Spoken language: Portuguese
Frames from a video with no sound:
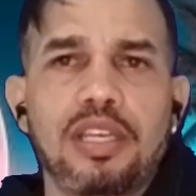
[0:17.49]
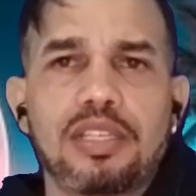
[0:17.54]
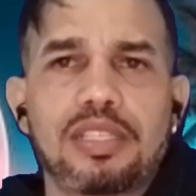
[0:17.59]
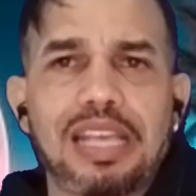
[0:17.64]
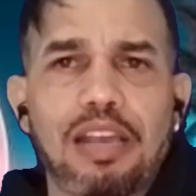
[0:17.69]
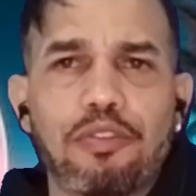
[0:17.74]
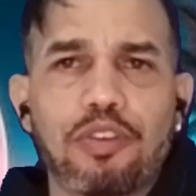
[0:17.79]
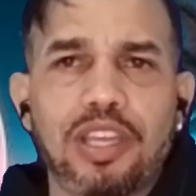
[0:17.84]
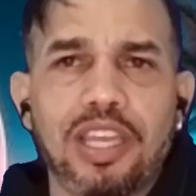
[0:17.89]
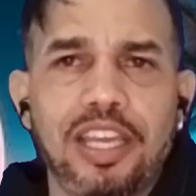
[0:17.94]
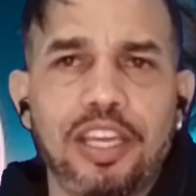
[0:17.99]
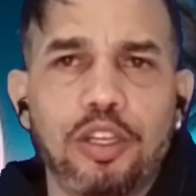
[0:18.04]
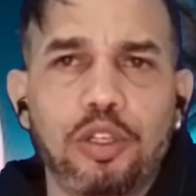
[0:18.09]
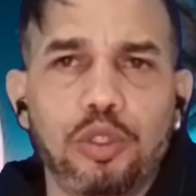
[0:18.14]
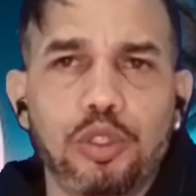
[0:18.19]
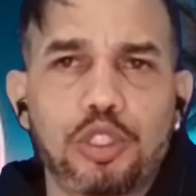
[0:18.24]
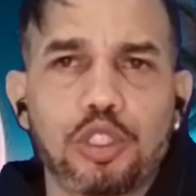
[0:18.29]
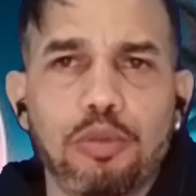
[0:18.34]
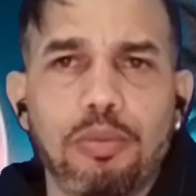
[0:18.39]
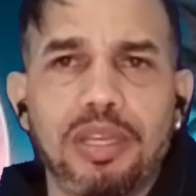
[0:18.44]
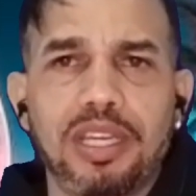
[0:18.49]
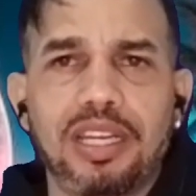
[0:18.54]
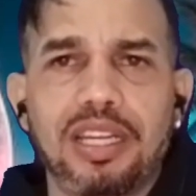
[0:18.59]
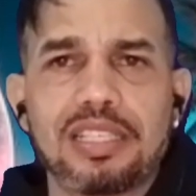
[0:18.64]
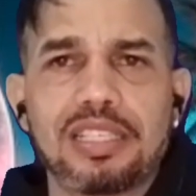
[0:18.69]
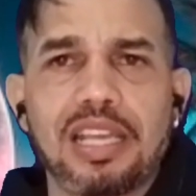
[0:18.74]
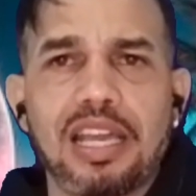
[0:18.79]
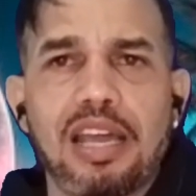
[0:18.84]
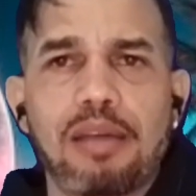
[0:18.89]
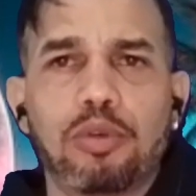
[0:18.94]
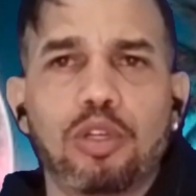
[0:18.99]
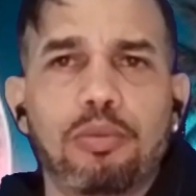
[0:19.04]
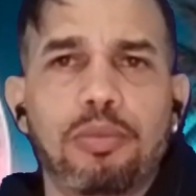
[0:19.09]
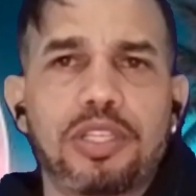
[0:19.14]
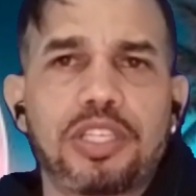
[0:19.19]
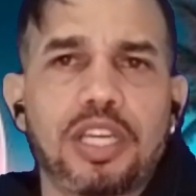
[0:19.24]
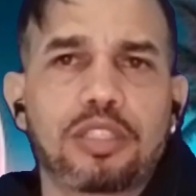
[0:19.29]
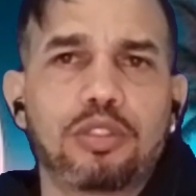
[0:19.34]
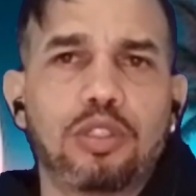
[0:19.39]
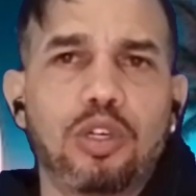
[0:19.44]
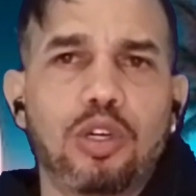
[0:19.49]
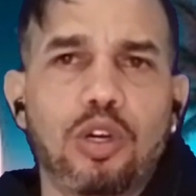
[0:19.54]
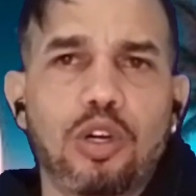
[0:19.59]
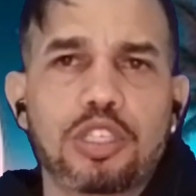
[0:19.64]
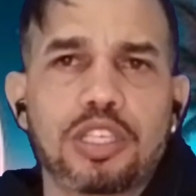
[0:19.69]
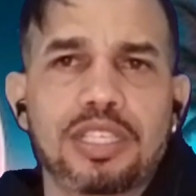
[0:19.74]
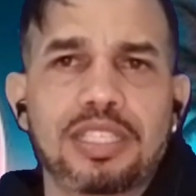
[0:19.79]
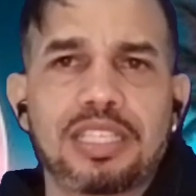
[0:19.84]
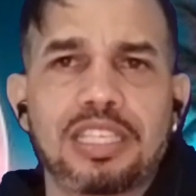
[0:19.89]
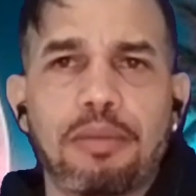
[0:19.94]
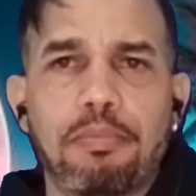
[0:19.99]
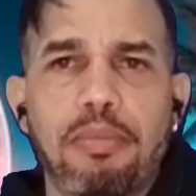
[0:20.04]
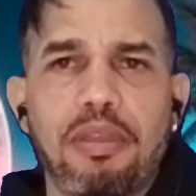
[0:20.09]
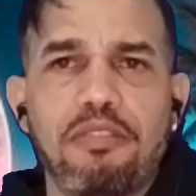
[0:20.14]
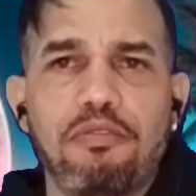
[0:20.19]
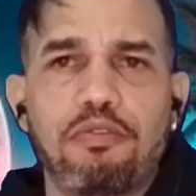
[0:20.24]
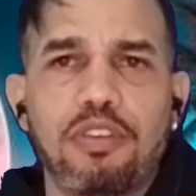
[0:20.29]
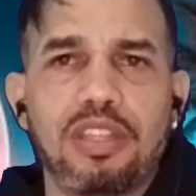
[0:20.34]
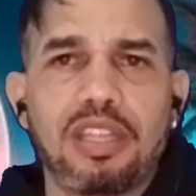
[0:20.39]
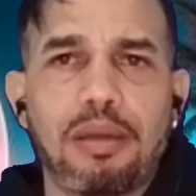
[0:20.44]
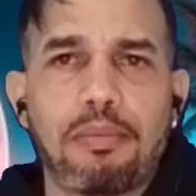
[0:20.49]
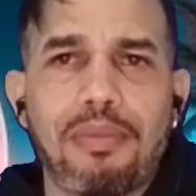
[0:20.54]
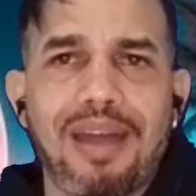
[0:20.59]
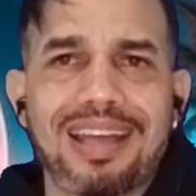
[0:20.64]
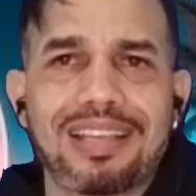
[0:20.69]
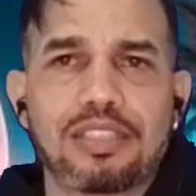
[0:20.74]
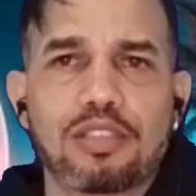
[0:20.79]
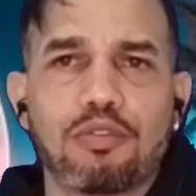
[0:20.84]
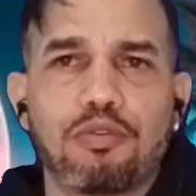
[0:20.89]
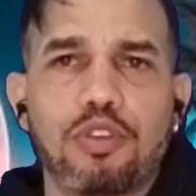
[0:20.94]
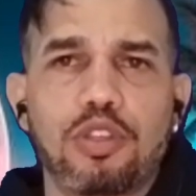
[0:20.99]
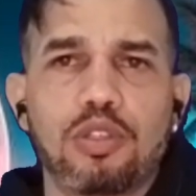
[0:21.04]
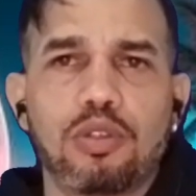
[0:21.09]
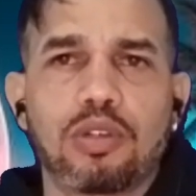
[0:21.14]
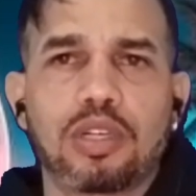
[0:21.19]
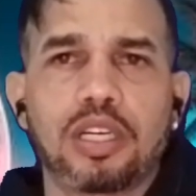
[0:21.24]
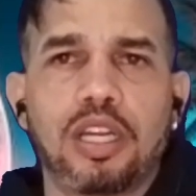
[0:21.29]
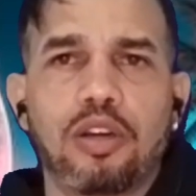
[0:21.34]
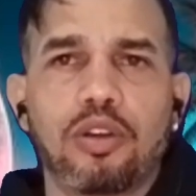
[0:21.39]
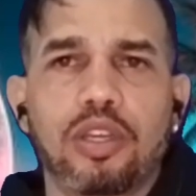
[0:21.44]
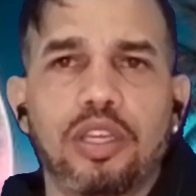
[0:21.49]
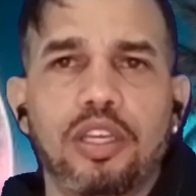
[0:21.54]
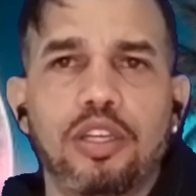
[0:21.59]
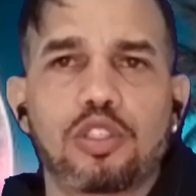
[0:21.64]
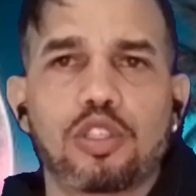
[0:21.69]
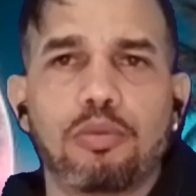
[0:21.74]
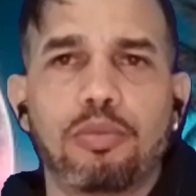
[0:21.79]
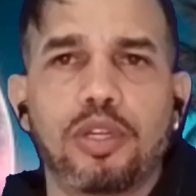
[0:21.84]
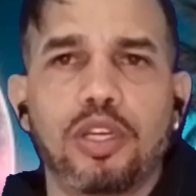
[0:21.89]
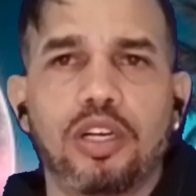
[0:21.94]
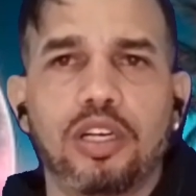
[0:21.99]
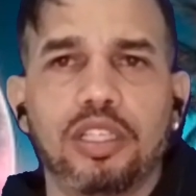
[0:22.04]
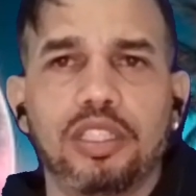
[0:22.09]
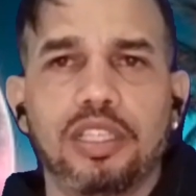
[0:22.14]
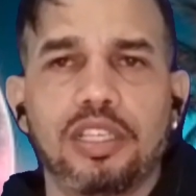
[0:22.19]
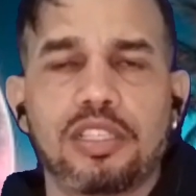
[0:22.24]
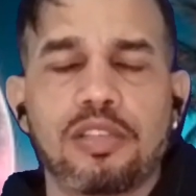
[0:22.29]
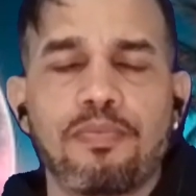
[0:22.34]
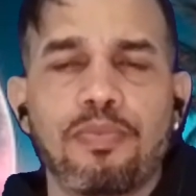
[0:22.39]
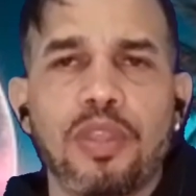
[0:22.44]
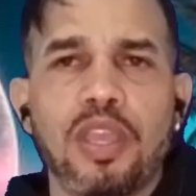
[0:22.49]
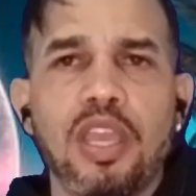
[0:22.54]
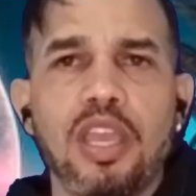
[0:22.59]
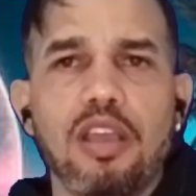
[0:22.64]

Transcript: Salve guerreiros, tudo beleza? Meu nome é Thiago Rocha, seja bem-vindo a mais um vídeo no canal Guerreiro sobre Rodas.